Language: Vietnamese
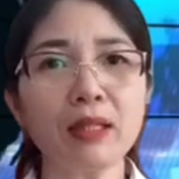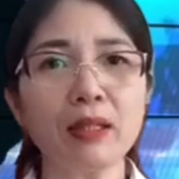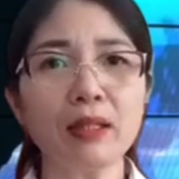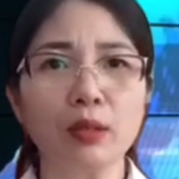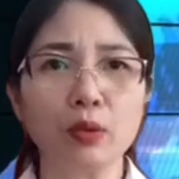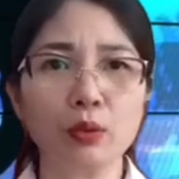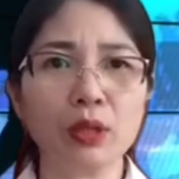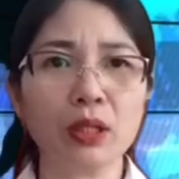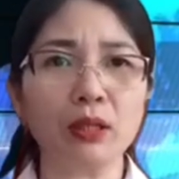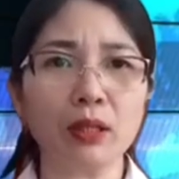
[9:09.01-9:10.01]
trước cửa trụ
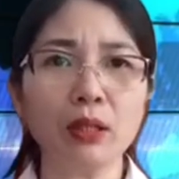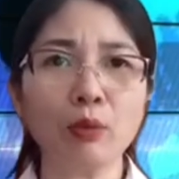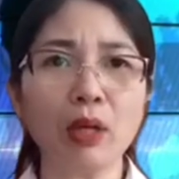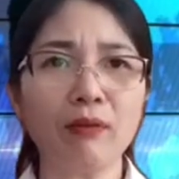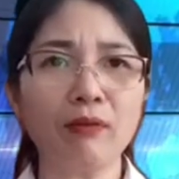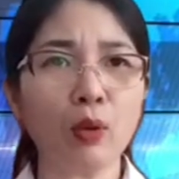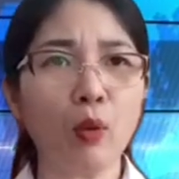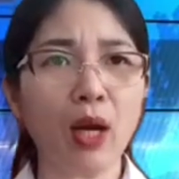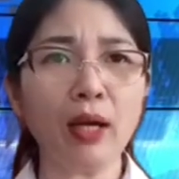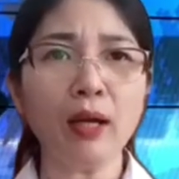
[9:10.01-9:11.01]
sở cơ quan văn
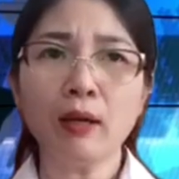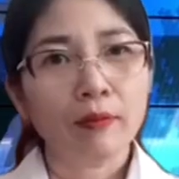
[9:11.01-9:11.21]
hóa